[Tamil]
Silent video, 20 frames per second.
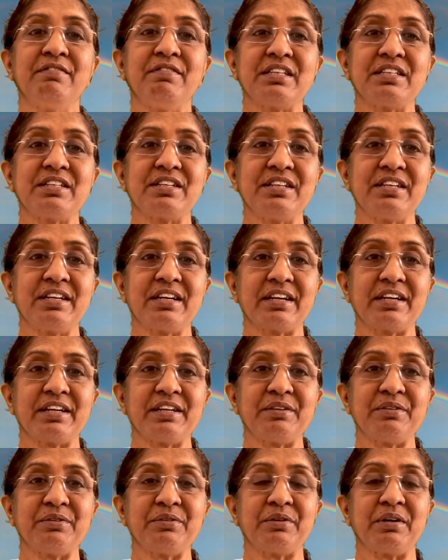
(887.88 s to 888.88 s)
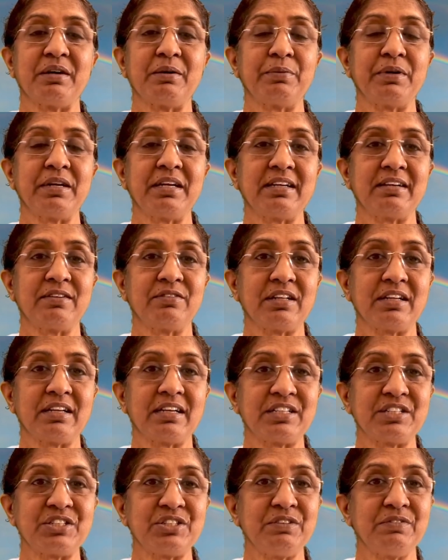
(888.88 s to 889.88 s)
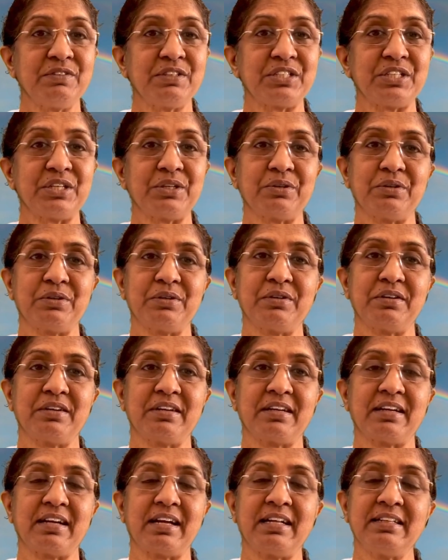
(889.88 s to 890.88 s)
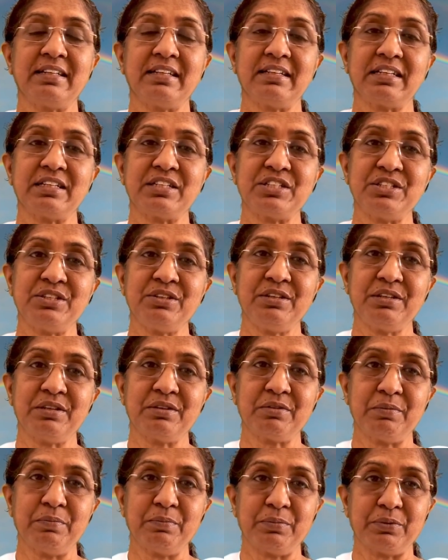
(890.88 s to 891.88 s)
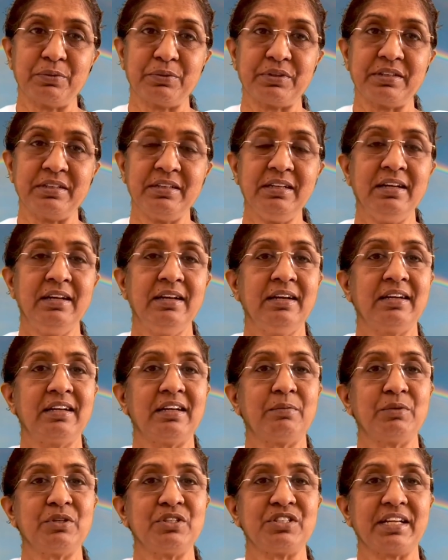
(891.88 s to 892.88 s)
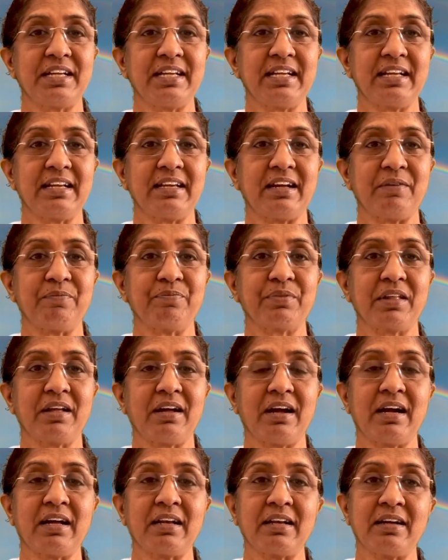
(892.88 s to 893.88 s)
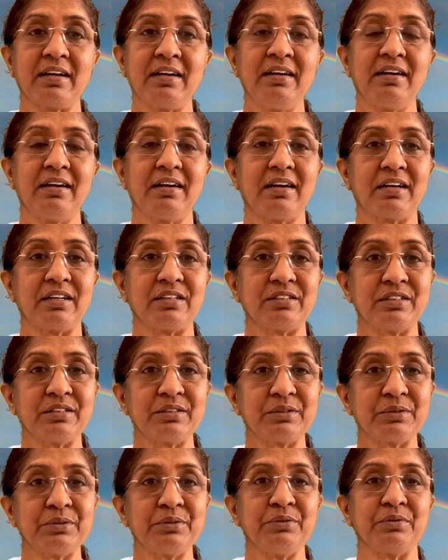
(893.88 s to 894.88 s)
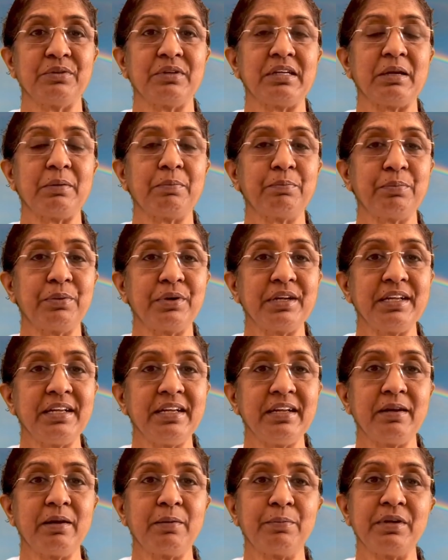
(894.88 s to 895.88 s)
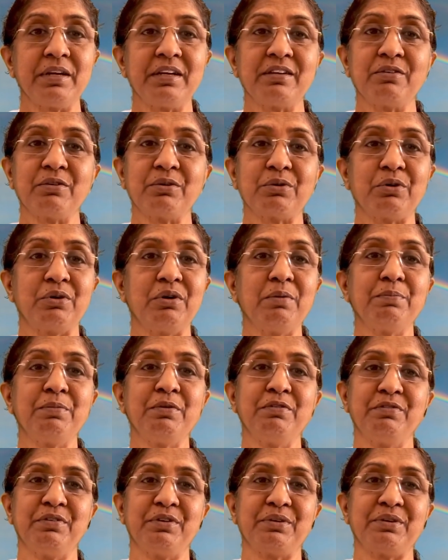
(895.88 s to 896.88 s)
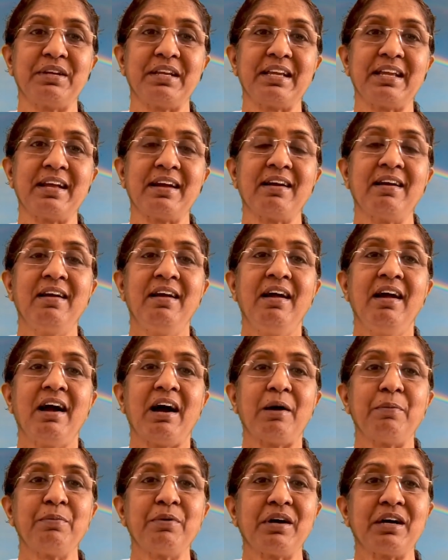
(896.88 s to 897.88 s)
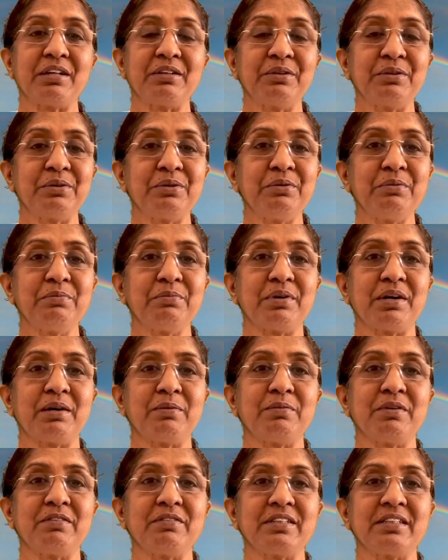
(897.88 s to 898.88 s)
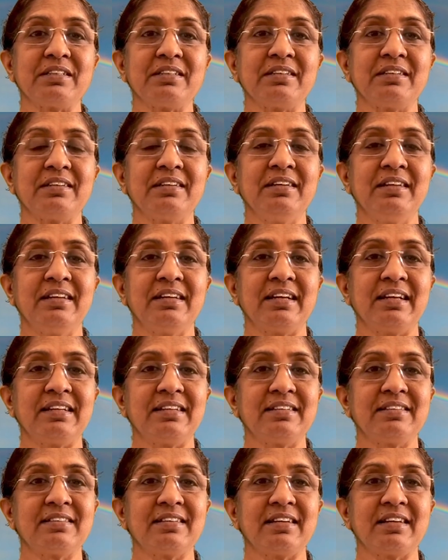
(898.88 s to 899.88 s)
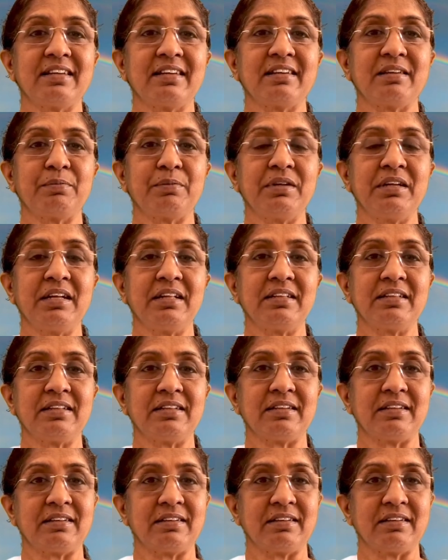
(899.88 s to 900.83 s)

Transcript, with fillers: வெற்றி அடையணும் அப்படின்ற அந்த லட்சியம் வச்சுக்கோங்கன்றார் அந்த லட்சியம் இருக்கும் போது நம்ம ஜெயிக்கலாம் ஆனால் அதற்கும் எப்படி அப்படின்ற ஒரு குழப்பம் வரும் இல்லையா அப்போ அதுக்கும் பாபா வந்து என்ன செய்கிறார் அப்படின்னா அந்த